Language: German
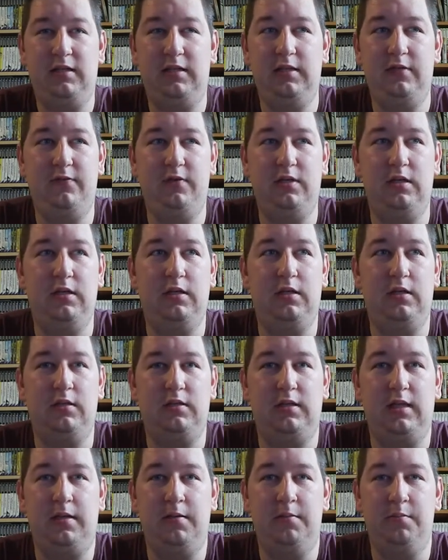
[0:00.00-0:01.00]
die wir
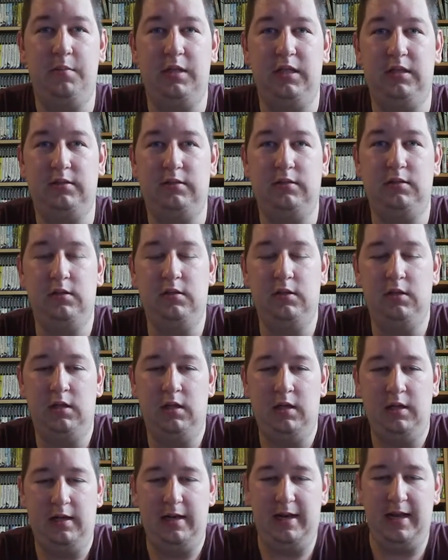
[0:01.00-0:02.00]
dann mit
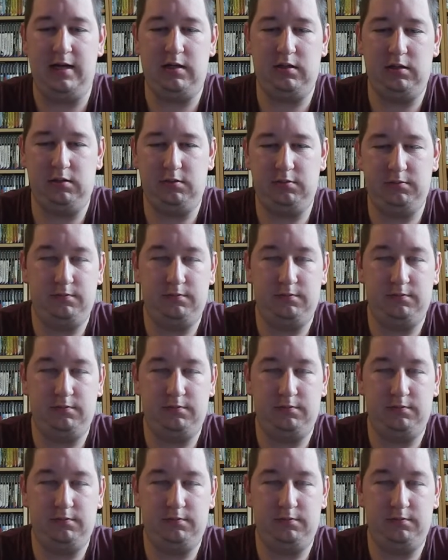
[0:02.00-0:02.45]
Lack